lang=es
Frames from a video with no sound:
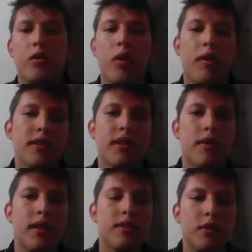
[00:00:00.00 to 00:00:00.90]
cómo ha
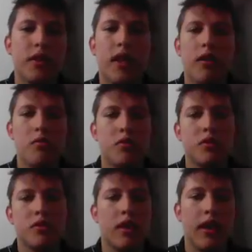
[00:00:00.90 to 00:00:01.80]
avanzado la historia, lo
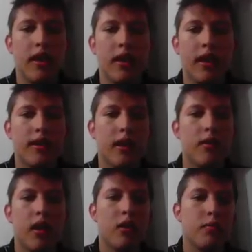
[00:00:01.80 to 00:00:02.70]
hemos eh,
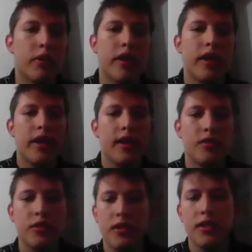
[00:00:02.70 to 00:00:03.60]
catalogado por
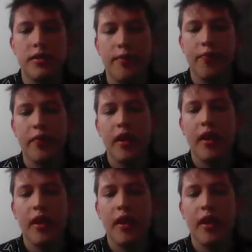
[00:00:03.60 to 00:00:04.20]
generaciones